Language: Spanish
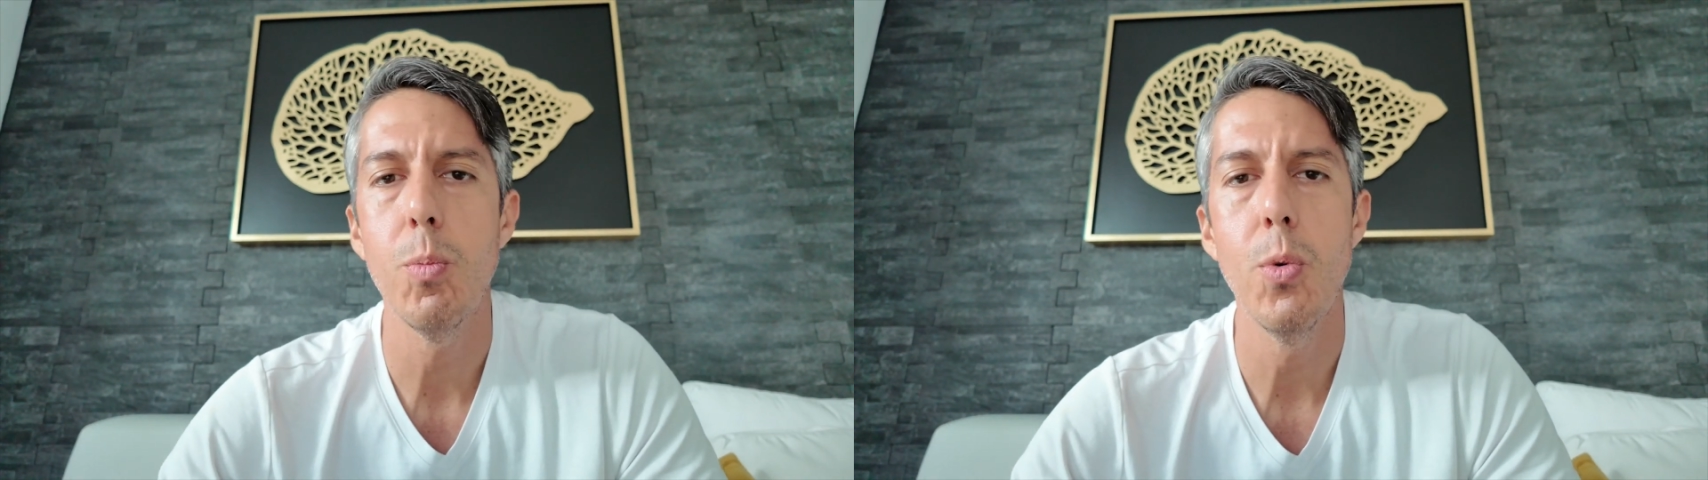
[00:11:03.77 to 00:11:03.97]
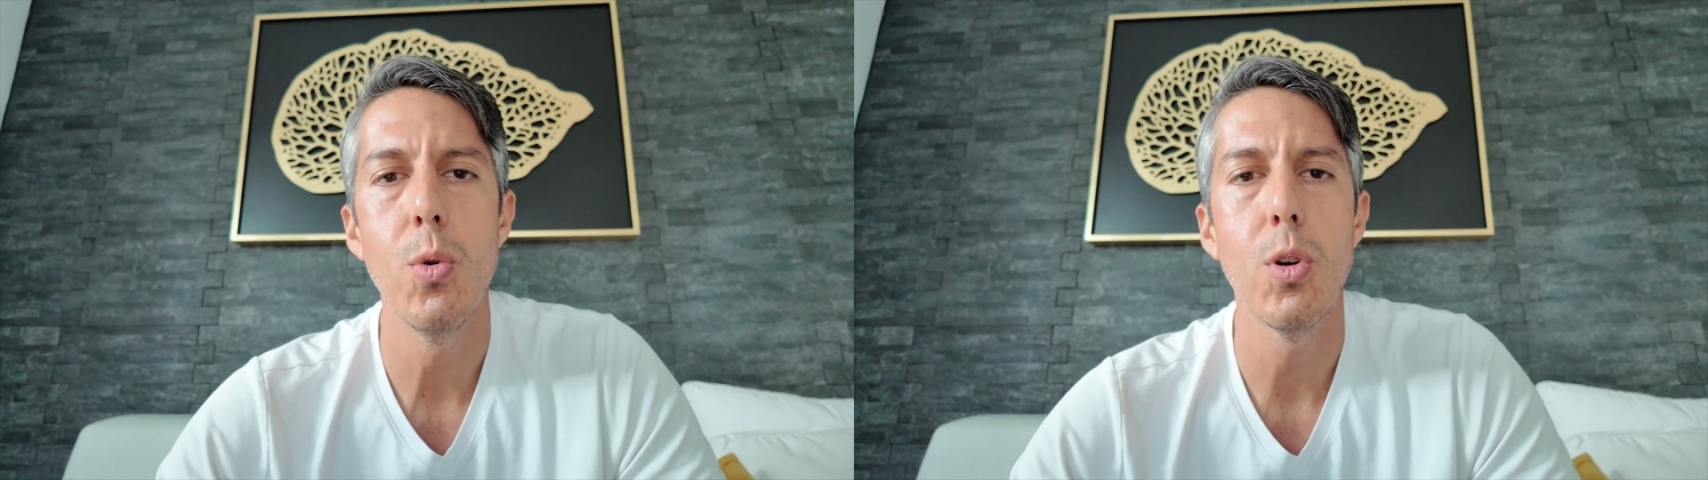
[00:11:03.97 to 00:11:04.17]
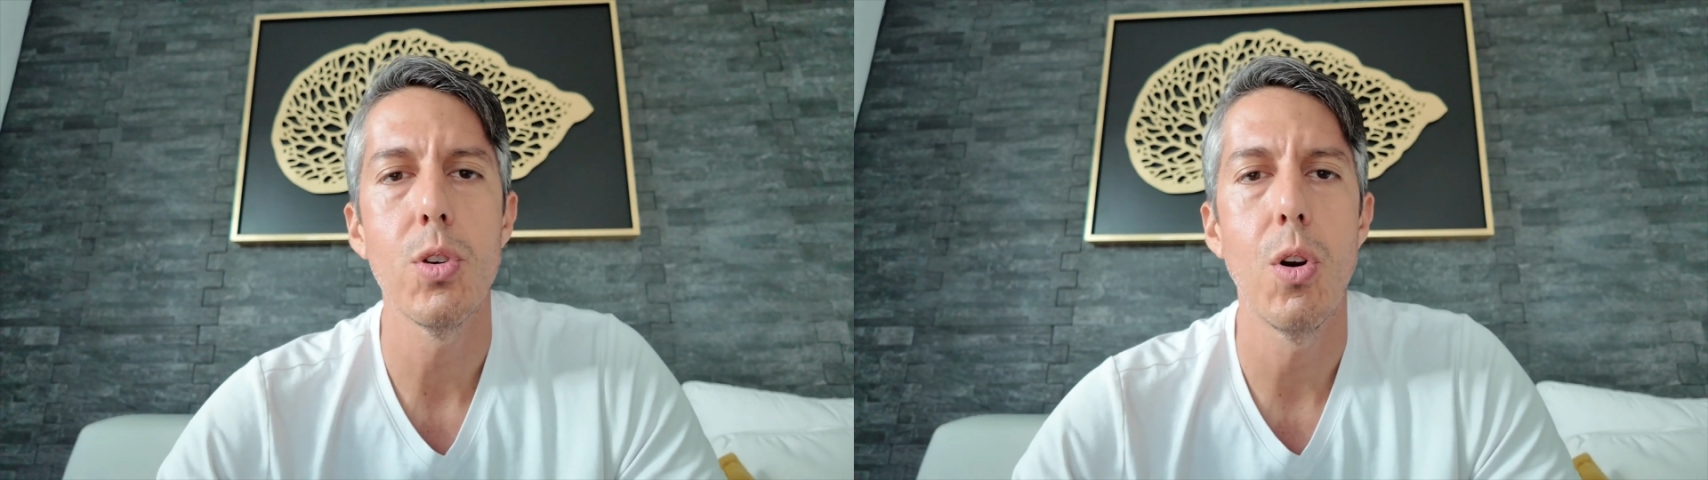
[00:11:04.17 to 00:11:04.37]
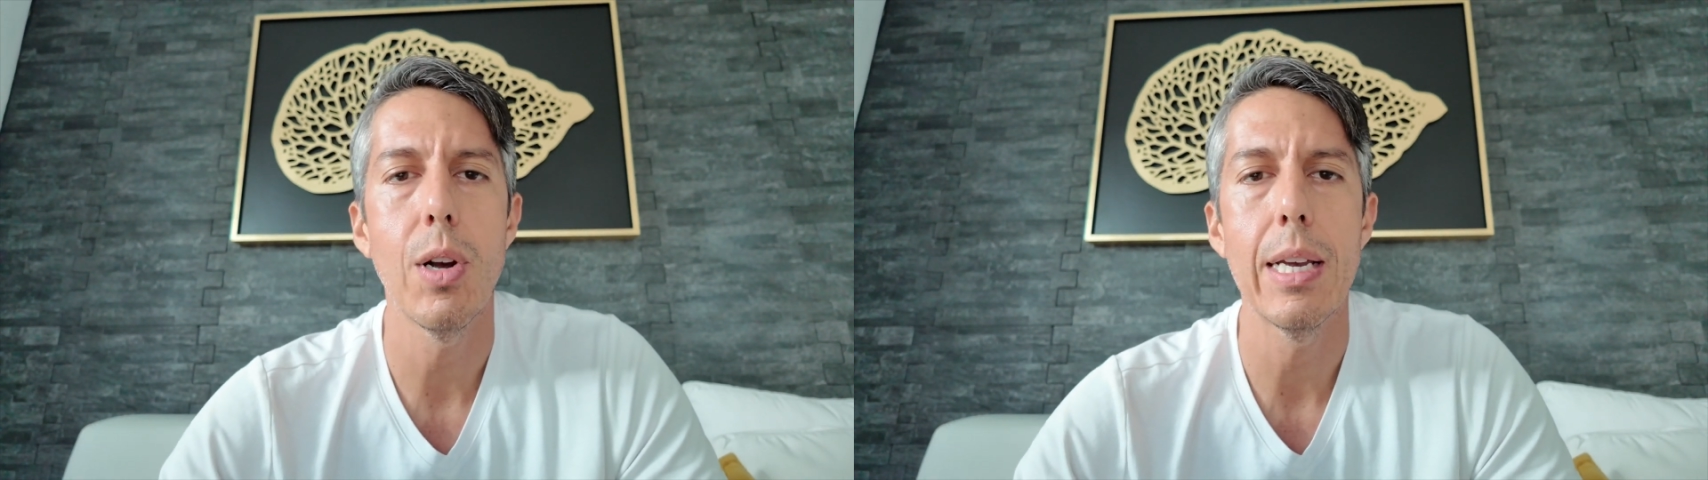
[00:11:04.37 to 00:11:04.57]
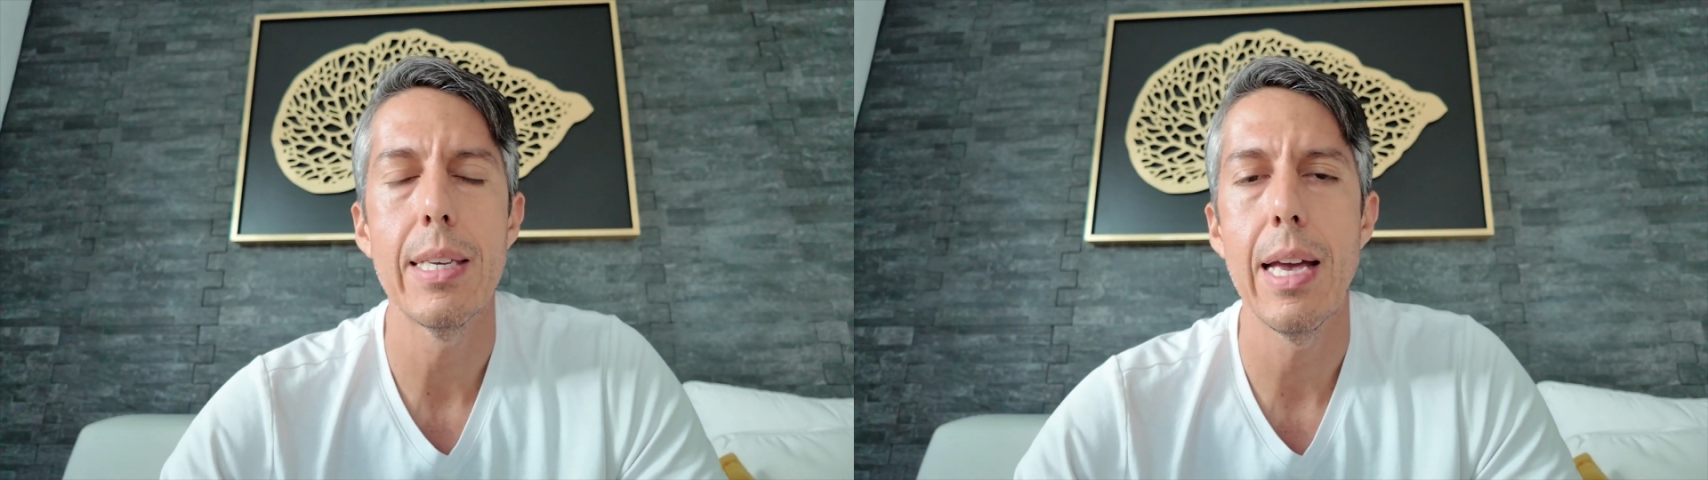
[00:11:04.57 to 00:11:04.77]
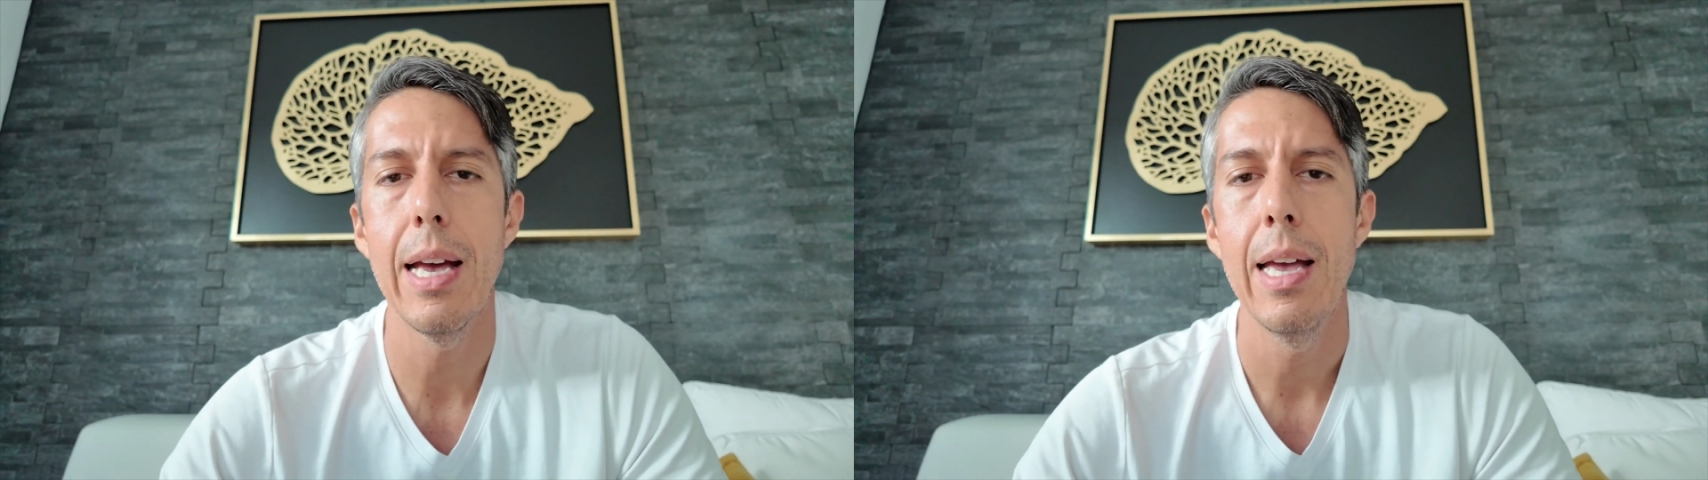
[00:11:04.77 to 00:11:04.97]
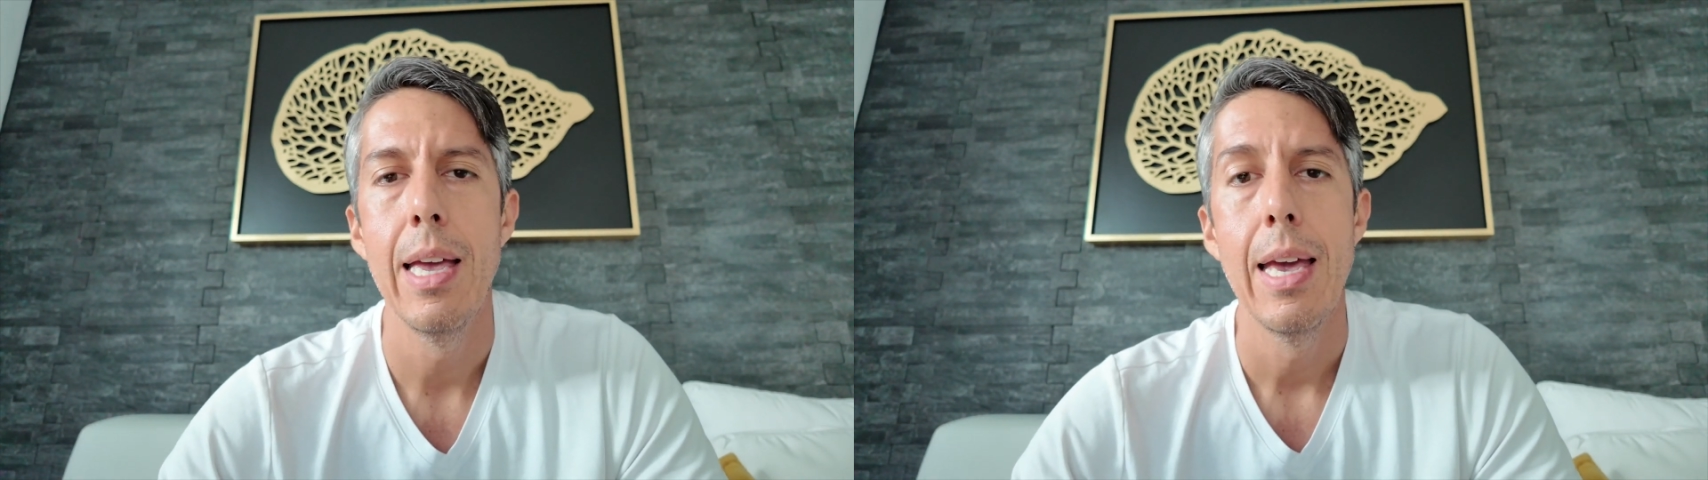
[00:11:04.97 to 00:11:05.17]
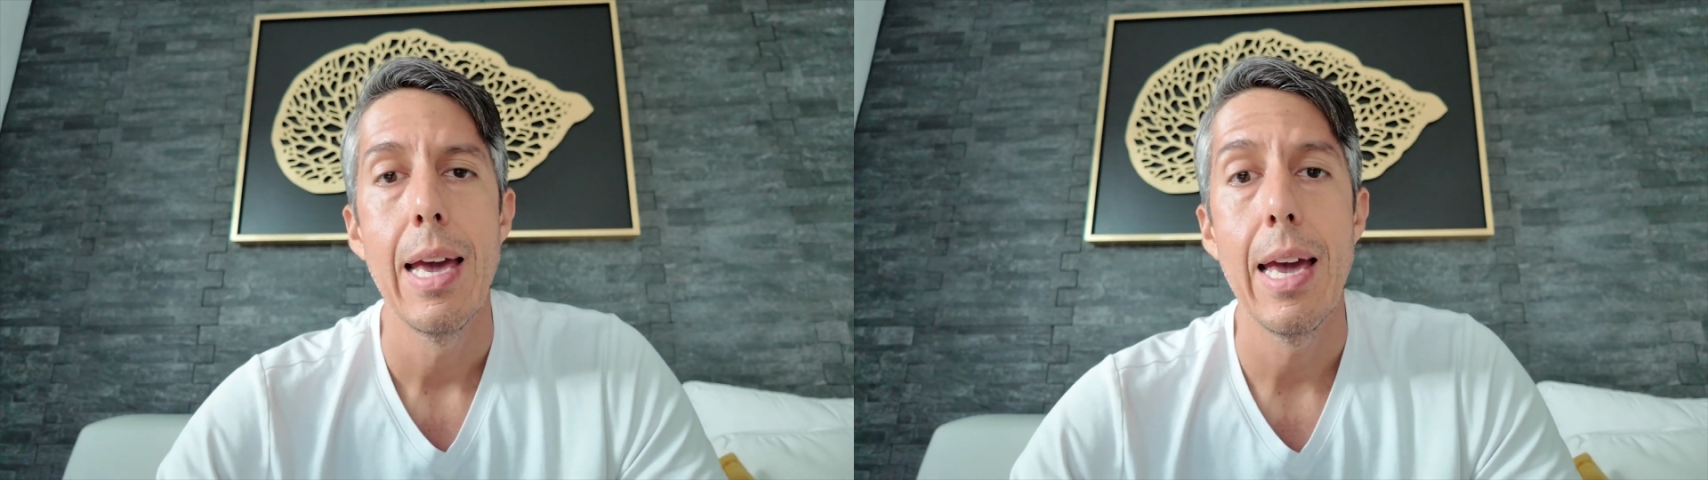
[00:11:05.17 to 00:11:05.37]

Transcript: puros o lo que sea.